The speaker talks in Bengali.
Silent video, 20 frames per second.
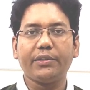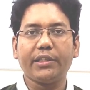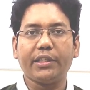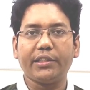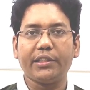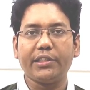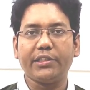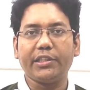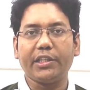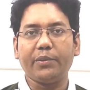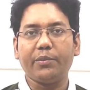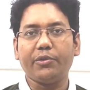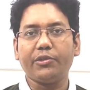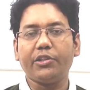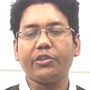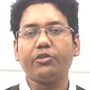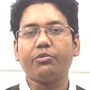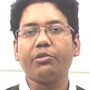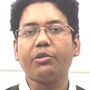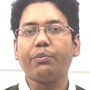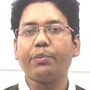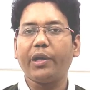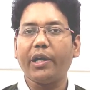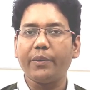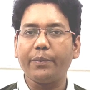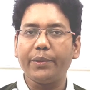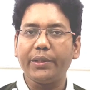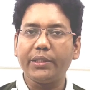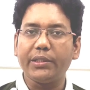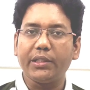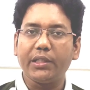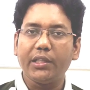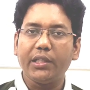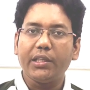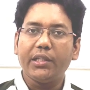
জানতে চাইবো যে তুমি প্রাইভেট